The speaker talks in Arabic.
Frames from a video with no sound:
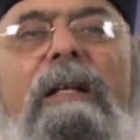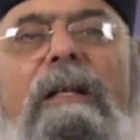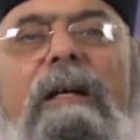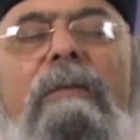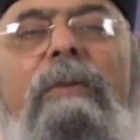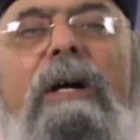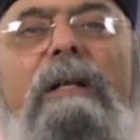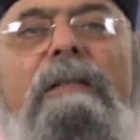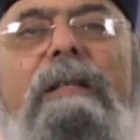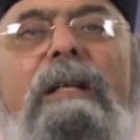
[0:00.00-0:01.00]

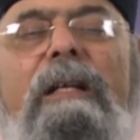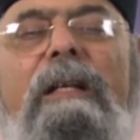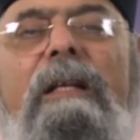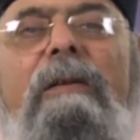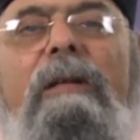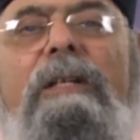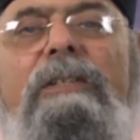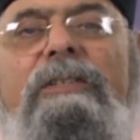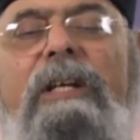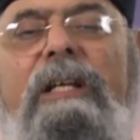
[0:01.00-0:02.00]
الاحباط اللي
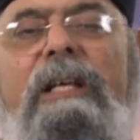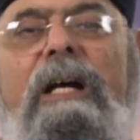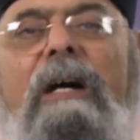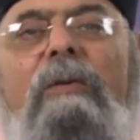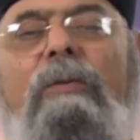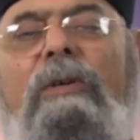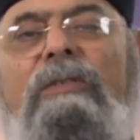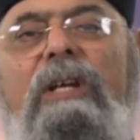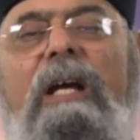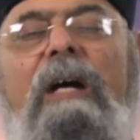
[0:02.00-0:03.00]
الشريعه
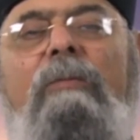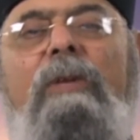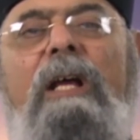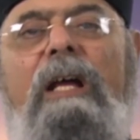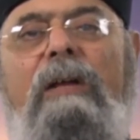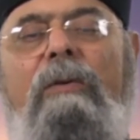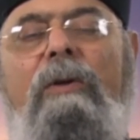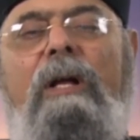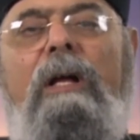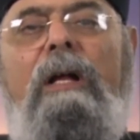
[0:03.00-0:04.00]
والوصايا عاملاها
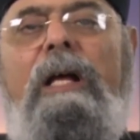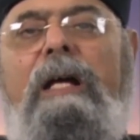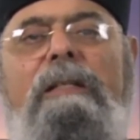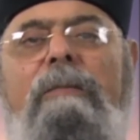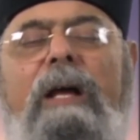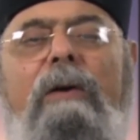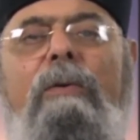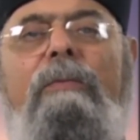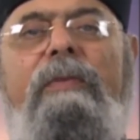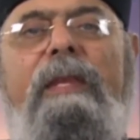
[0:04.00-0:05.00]
له رايح
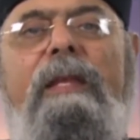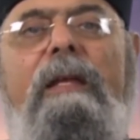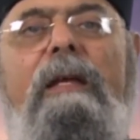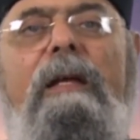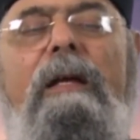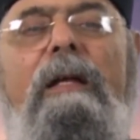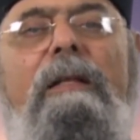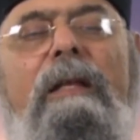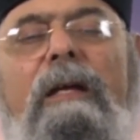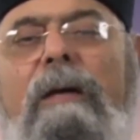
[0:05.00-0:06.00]
دماغه
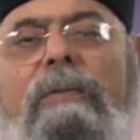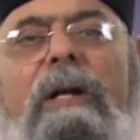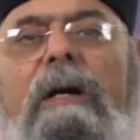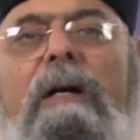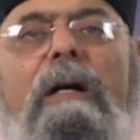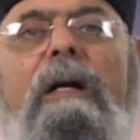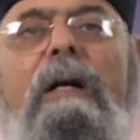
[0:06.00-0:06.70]
آه. دي خبره